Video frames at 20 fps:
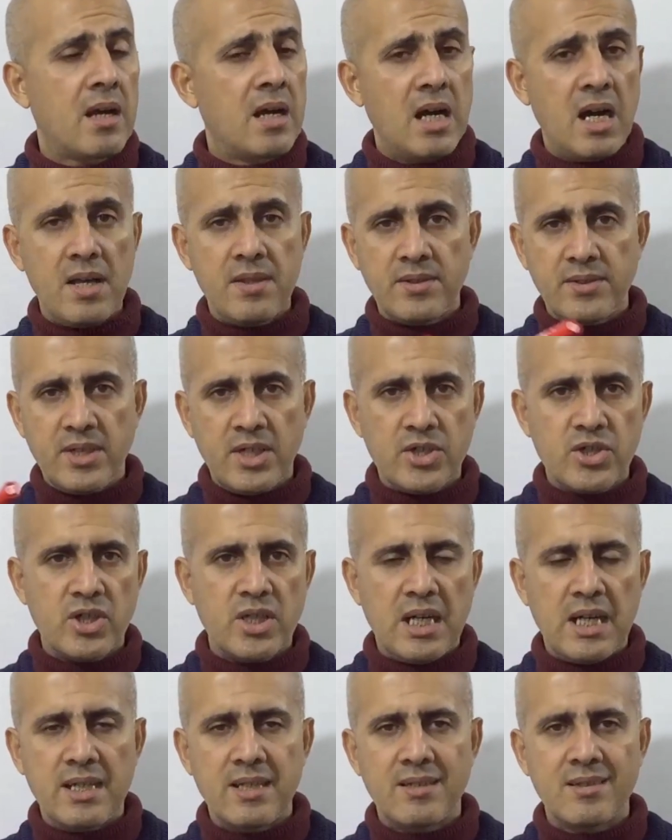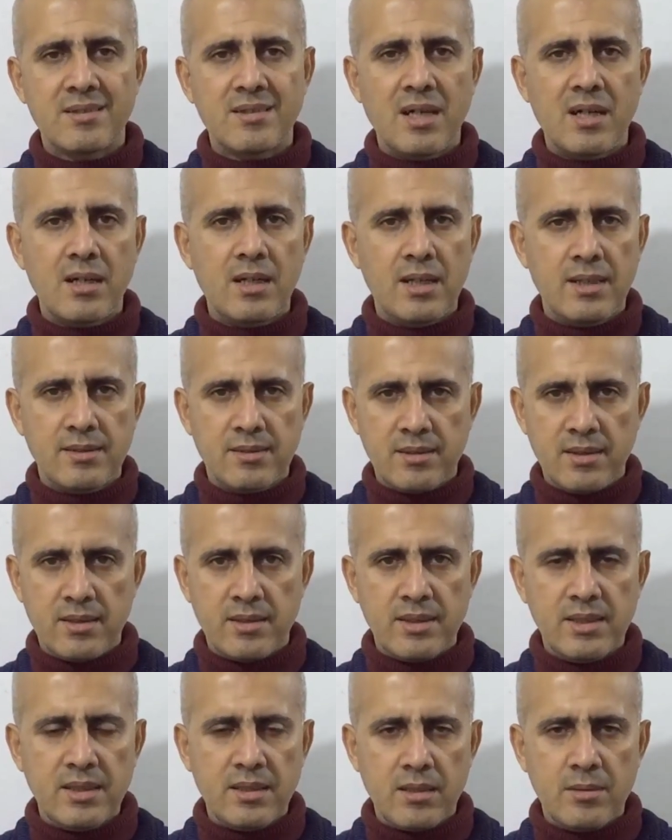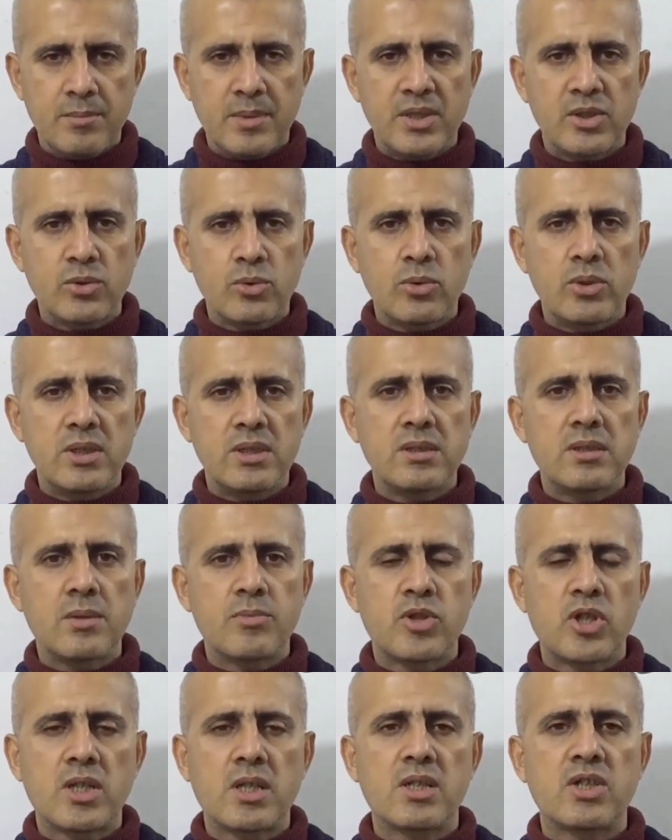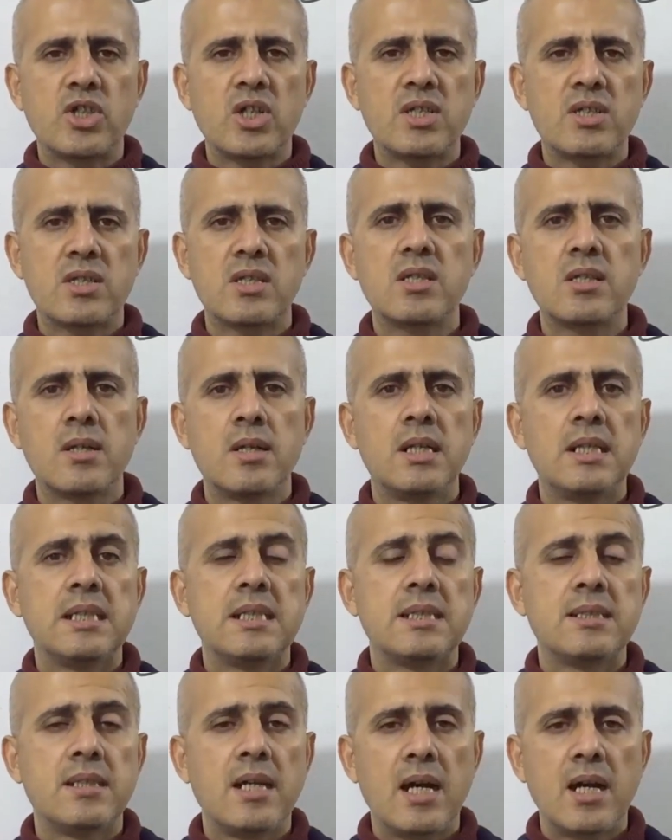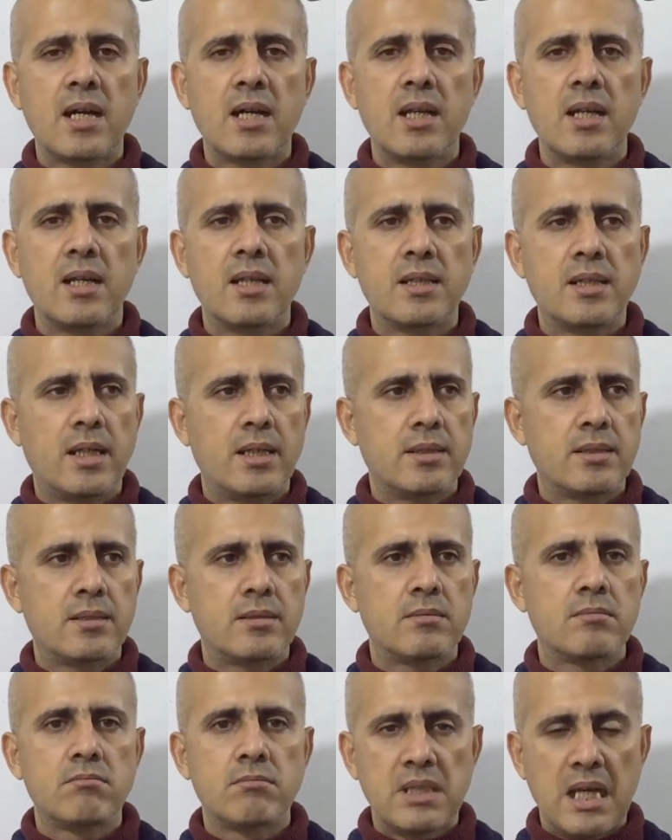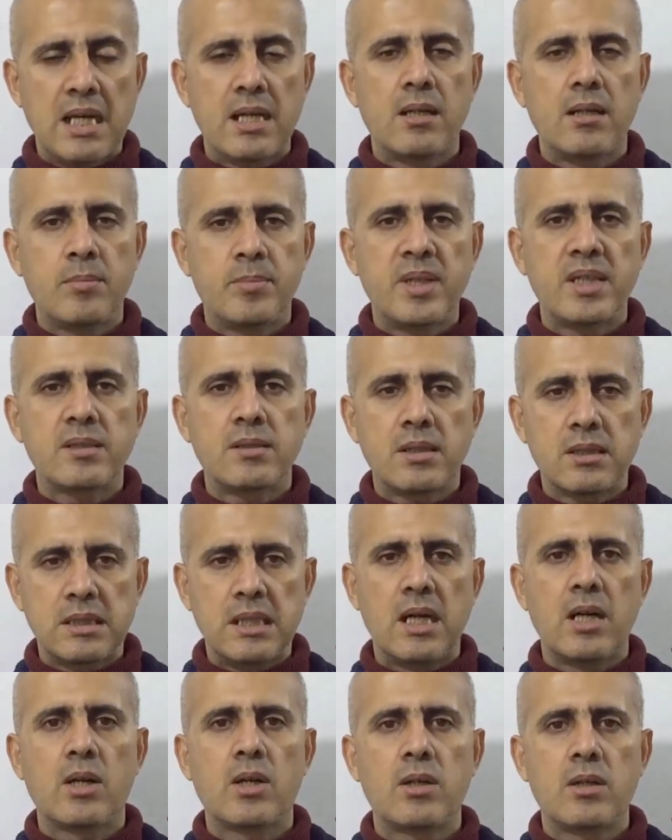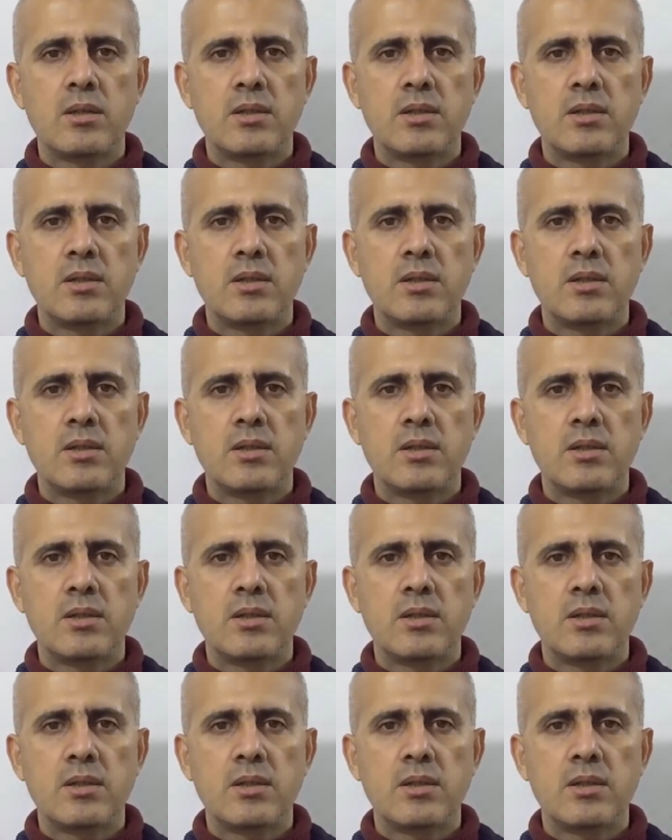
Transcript: هذا دحكي على نطاق الانترنت لما تكون انت بشكل شخصي داخل يعني داخل بيتك داخل,